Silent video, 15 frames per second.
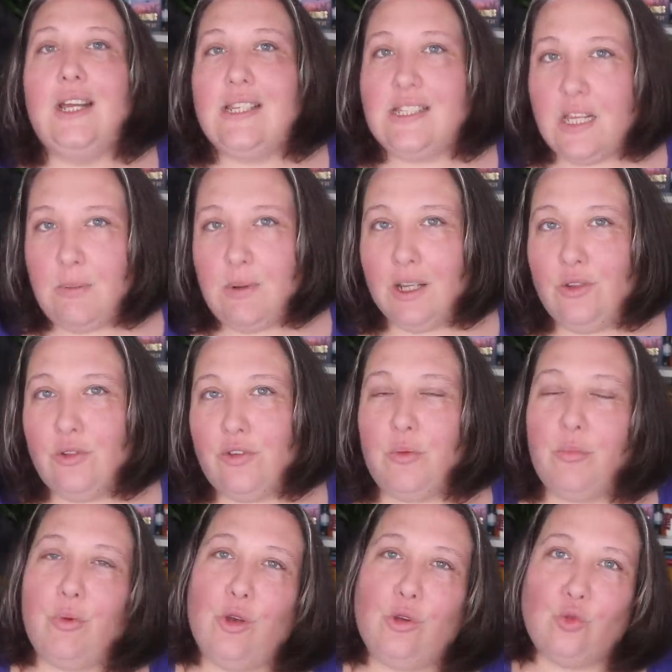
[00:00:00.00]
C'est le Black
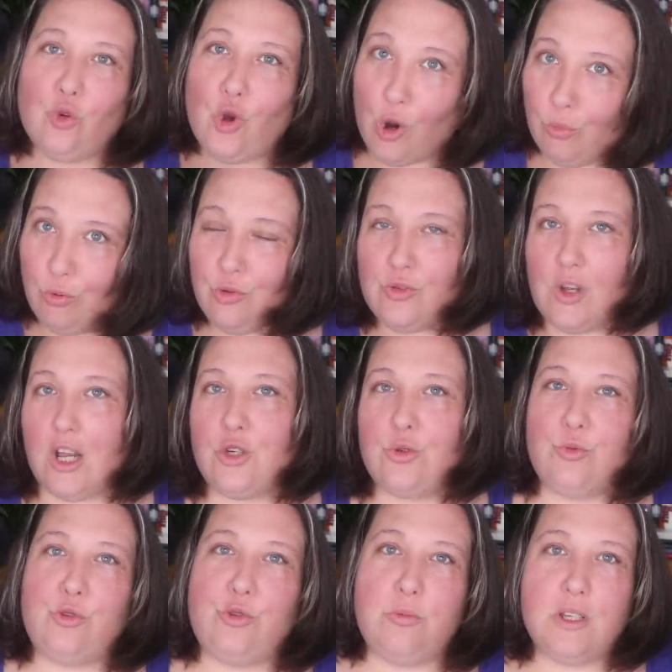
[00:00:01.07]
November, donc en plus, voilà,
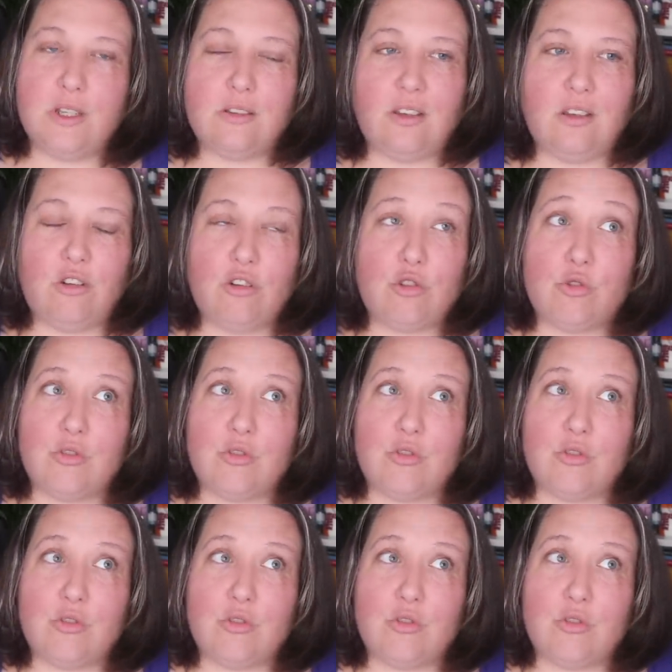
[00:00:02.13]
je me suis mis un thriller.